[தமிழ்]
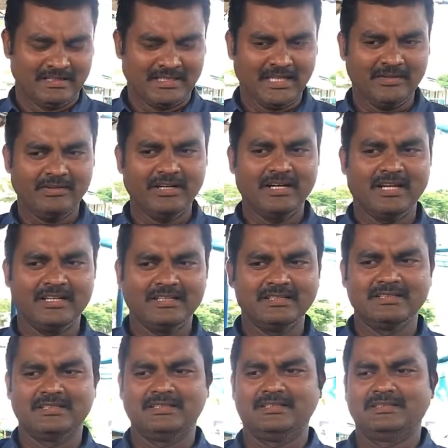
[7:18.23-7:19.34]
தேவையில்லாத
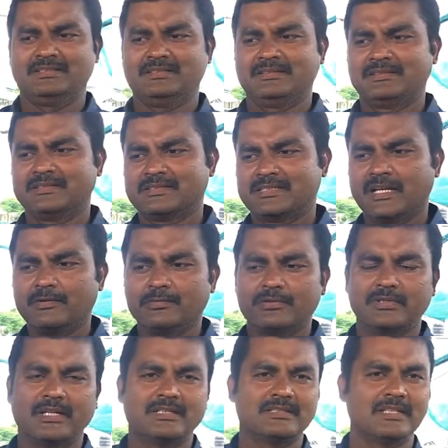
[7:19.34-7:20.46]
இந்த செலவு
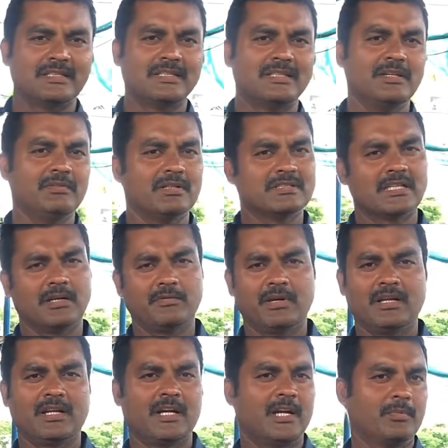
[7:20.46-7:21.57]
எக்ஸ்ட்ரா அந்த தீவன
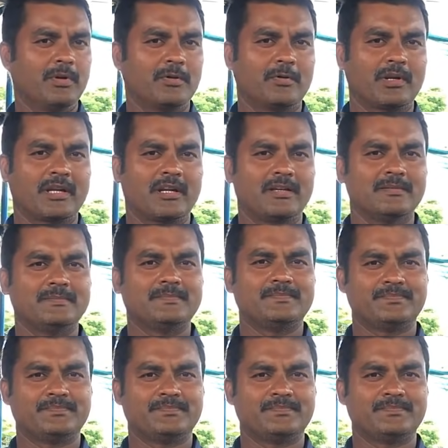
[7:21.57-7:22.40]
செலவெல்லாம் கண்டிப்பாக குறைக்கலாம்